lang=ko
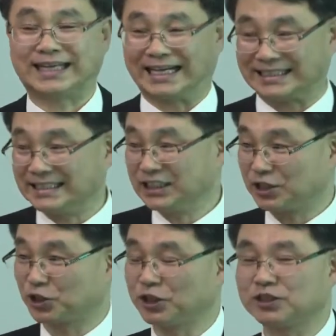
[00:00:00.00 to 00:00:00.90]

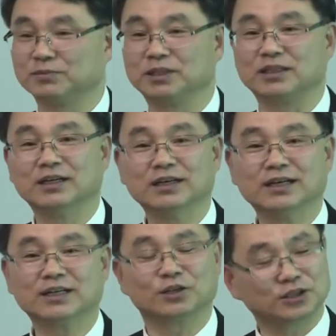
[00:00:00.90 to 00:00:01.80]
자신들을 전했습니까?
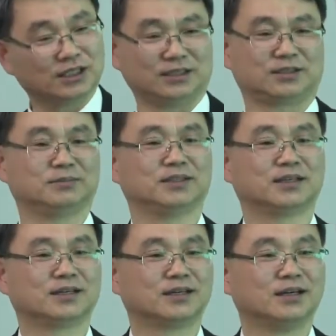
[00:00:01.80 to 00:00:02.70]
그렇지 않았습니다.
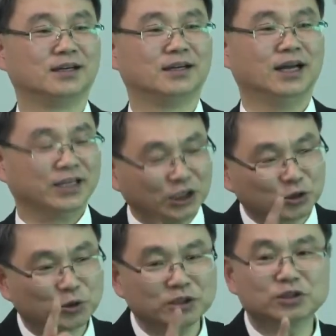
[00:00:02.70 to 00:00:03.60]

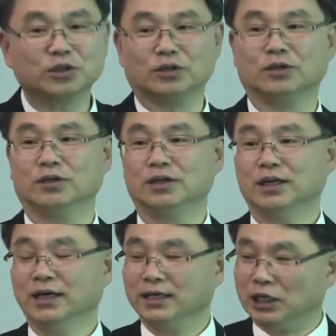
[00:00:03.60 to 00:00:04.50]
예수 그리스도
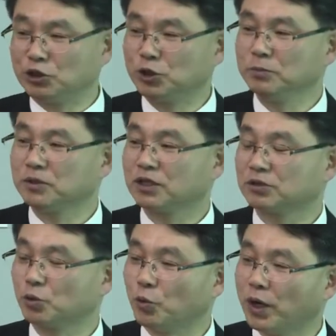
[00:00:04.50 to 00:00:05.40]

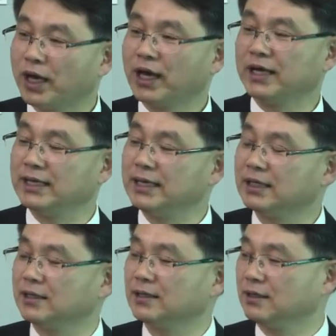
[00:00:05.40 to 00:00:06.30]
예수님께서 왜
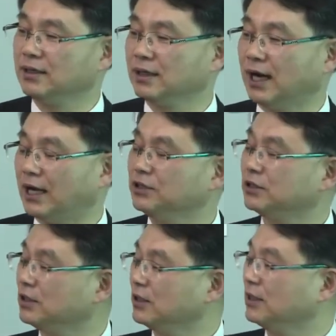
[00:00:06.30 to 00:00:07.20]
이이
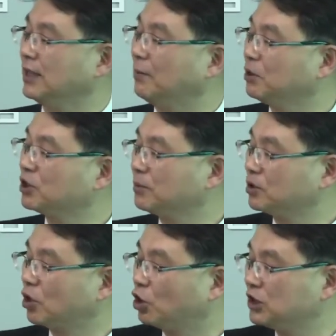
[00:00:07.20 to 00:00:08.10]
이,
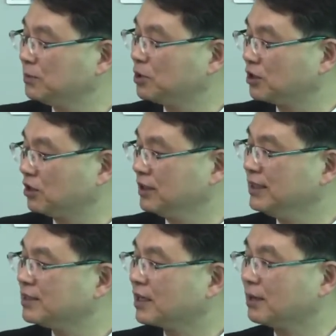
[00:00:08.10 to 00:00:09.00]
나면서부터 걷지 못했던
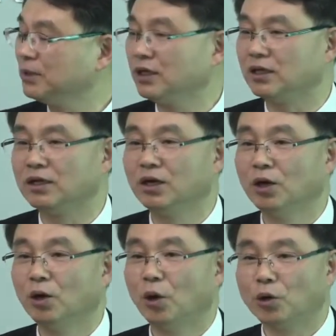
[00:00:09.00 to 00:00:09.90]
이 사람이
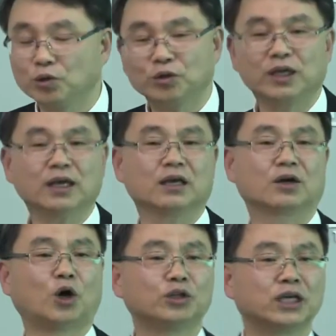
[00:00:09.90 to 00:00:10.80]
어떻게
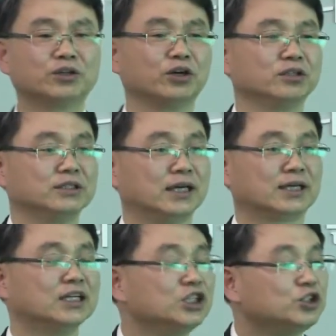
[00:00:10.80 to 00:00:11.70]
걷게
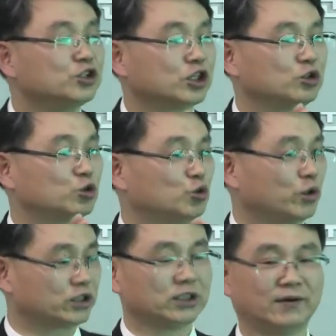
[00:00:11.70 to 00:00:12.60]
되었느냐 그 능력이
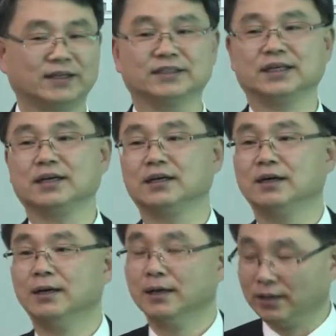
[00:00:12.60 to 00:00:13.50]
누구에서 나왔느냐
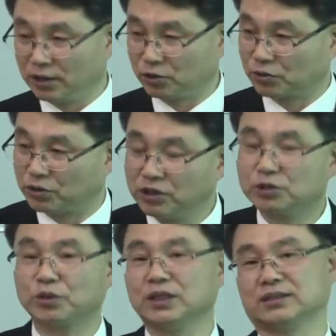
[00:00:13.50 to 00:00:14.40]
예수
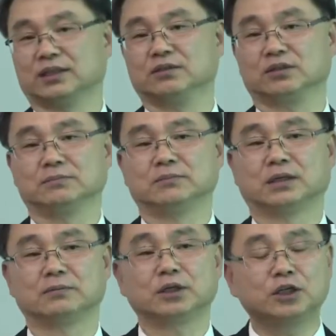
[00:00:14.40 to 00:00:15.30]
그리스도께 났다는
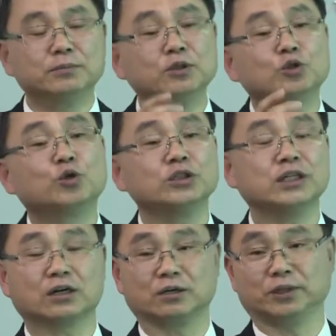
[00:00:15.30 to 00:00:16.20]
것입니다 근데 그분은
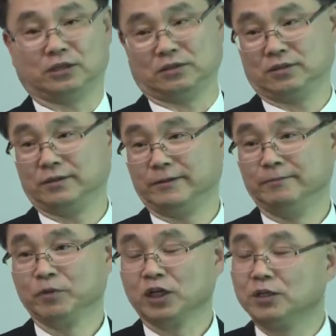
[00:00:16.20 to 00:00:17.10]
누구시냐 그러면
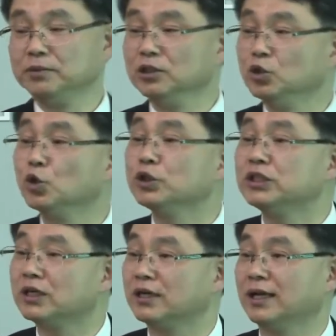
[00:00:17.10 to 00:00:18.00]
그분이
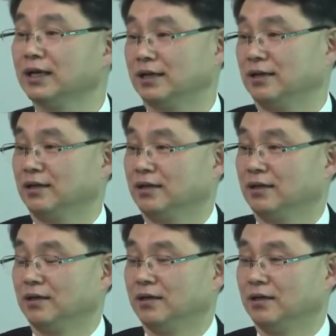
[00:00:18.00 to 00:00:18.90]
누구시길래
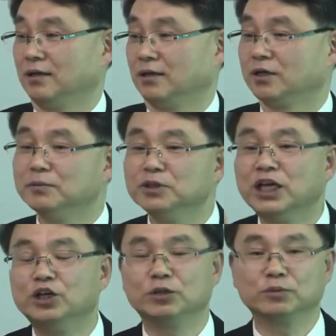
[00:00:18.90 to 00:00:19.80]

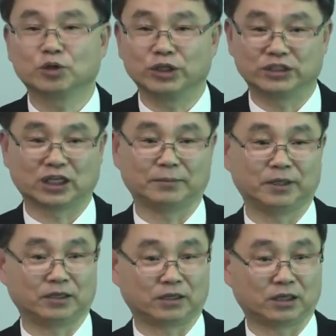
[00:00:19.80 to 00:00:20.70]
그분의 이름으로 이
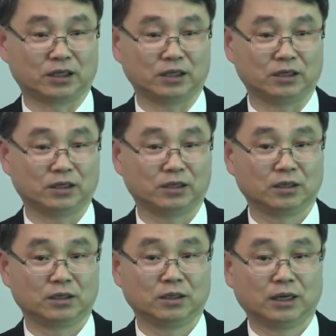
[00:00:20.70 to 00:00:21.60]
사람이 이렇게
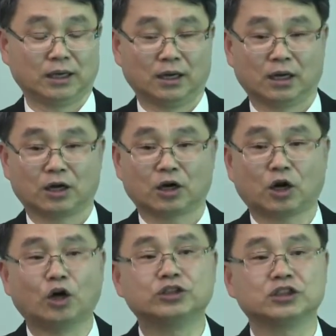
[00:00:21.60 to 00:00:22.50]

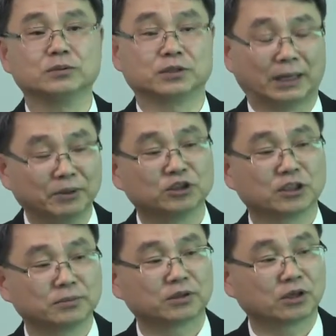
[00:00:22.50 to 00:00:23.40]
걷지도
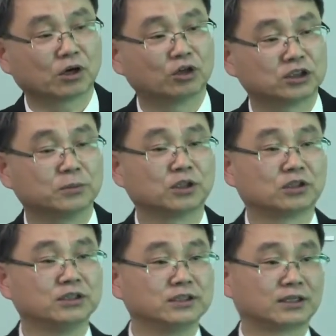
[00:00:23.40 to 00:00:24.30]
나면서부터 걷지
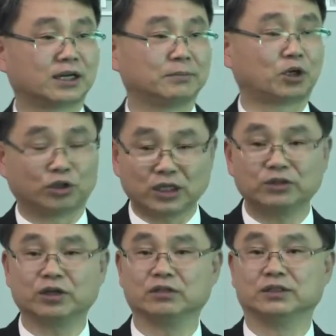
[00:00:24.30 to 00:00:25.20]
못했던 이 사람이
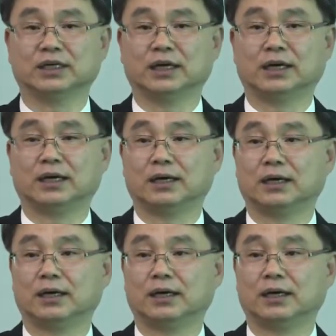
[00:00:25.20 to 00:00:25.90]
걷게 되었느냐